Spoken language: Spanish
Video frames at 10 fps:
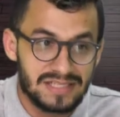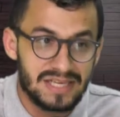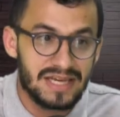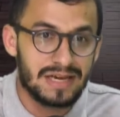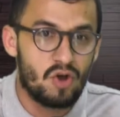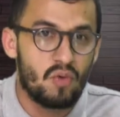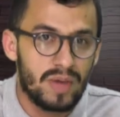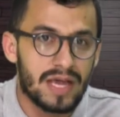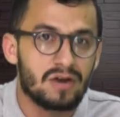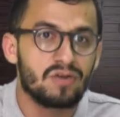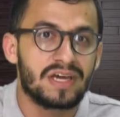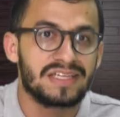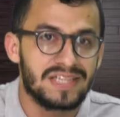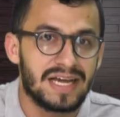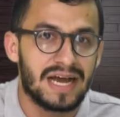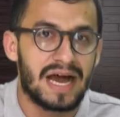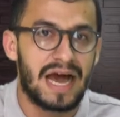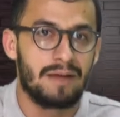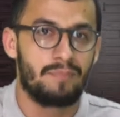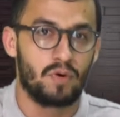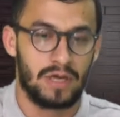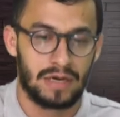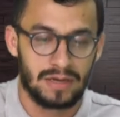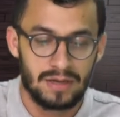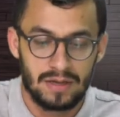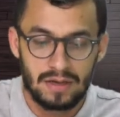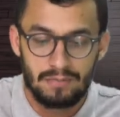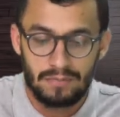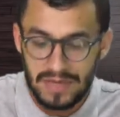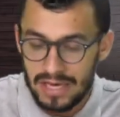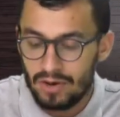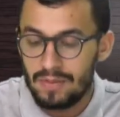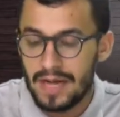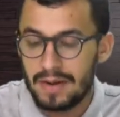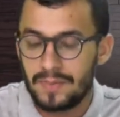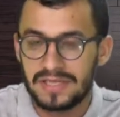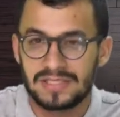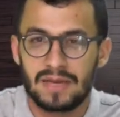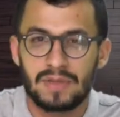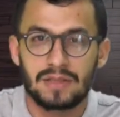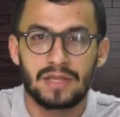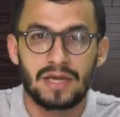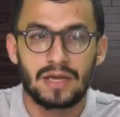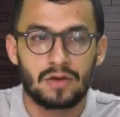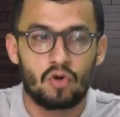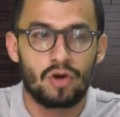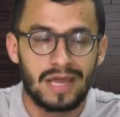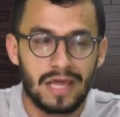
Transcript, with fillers: ese gobierno que llega al poder. Quiero hablar precisamente con